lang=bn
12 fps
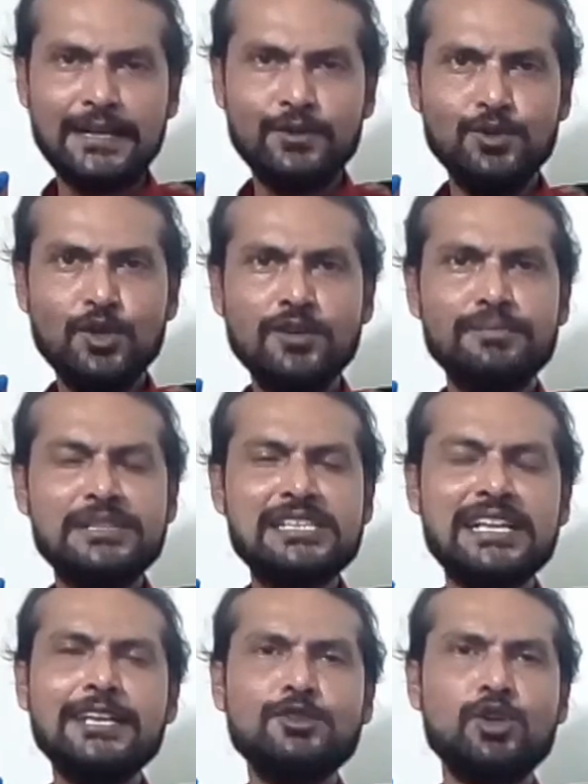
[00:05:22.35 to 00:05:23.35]
এগুলোর
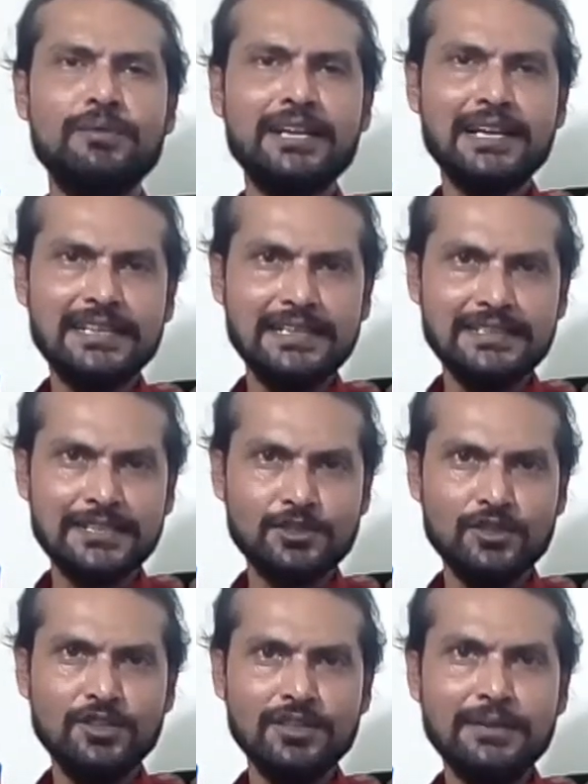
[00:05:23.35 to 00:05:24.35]
মিশেলে তবে না ধ্যানচাঁদ
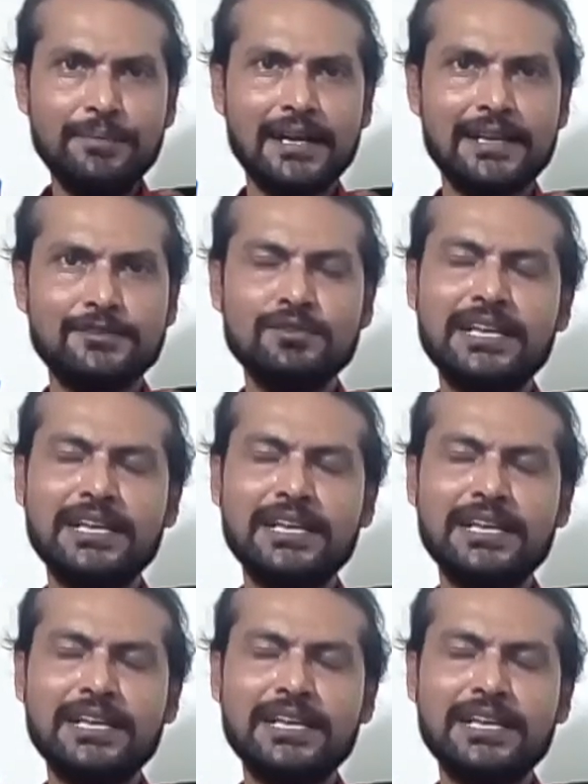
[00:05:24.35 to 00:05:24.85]
তৈরি হতে পারে